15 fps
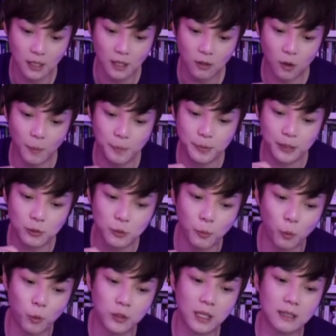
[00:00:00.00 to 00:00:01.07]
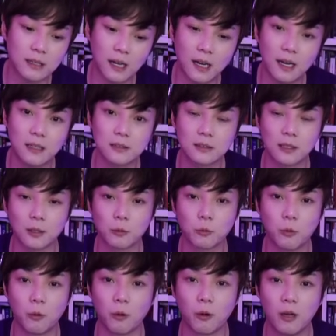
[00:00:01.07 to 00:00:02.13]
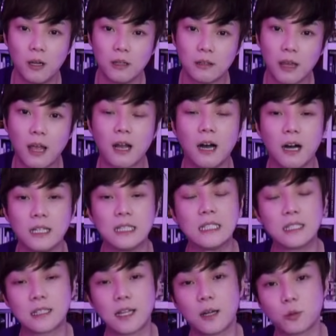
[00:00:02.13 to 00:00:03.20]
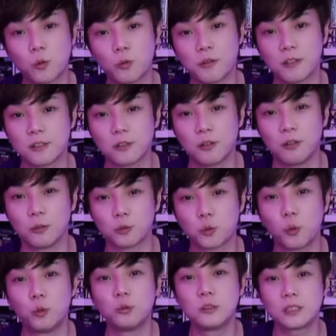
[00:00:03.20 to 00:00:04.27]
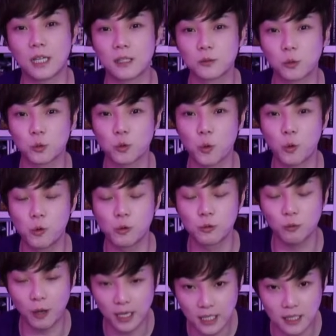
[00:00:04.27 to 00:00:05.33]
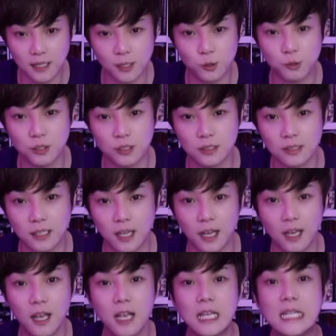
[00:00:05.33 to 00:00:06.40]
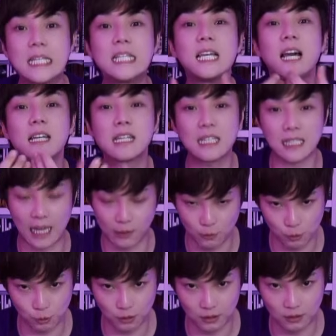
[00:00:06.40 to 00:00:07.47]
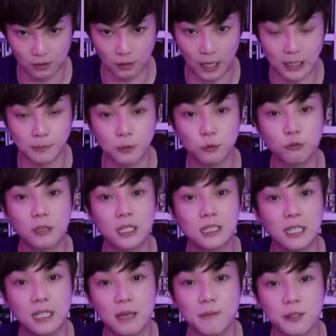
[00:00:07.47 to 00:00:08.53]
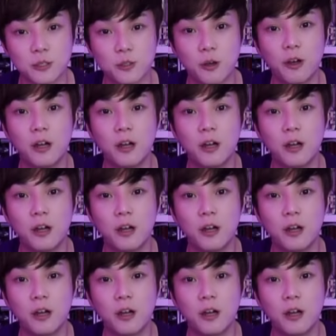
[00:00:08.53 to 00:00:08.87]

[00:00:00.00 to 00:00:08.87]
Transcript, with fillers: 커플이 좀 오래 했다 하더라도 내가 인스타를 통해서 좋은 장소, 좋은 환기 될 수 있는데 이야기를 나눌 수 있는 거 아니면 술 한잔 하면서